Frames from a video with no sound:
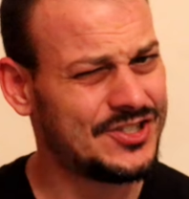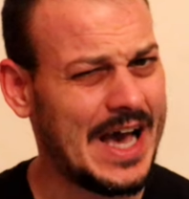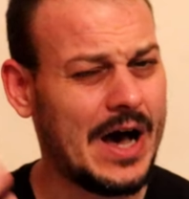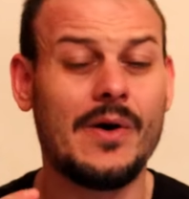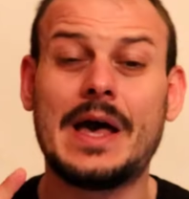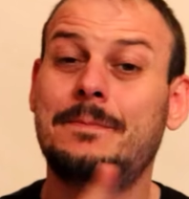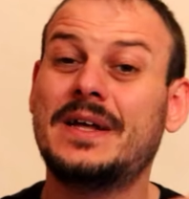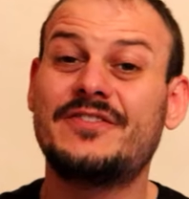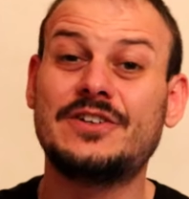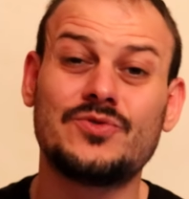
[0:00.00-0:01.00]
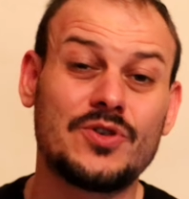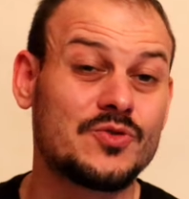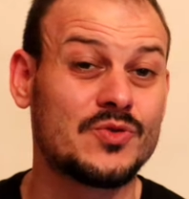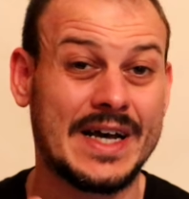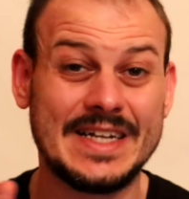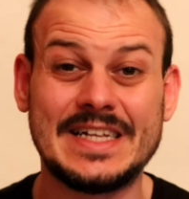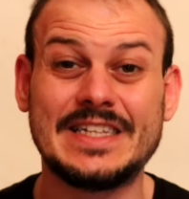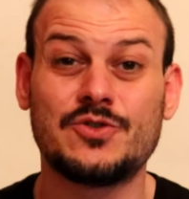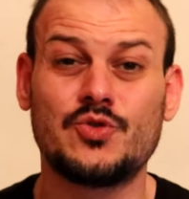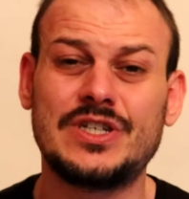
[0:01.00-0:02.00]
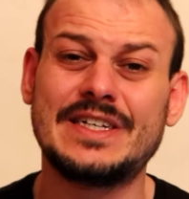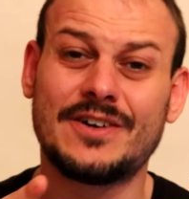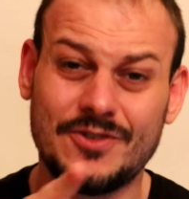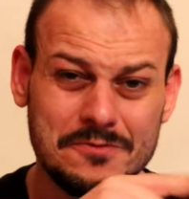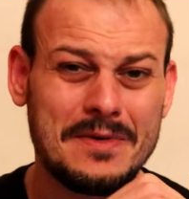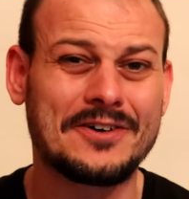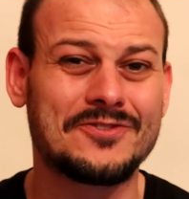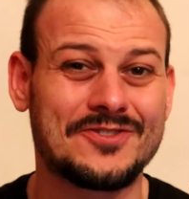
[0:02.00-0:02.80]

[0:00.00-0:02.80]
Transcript: Ciao e benvenuto sul canale di Cucina con Mago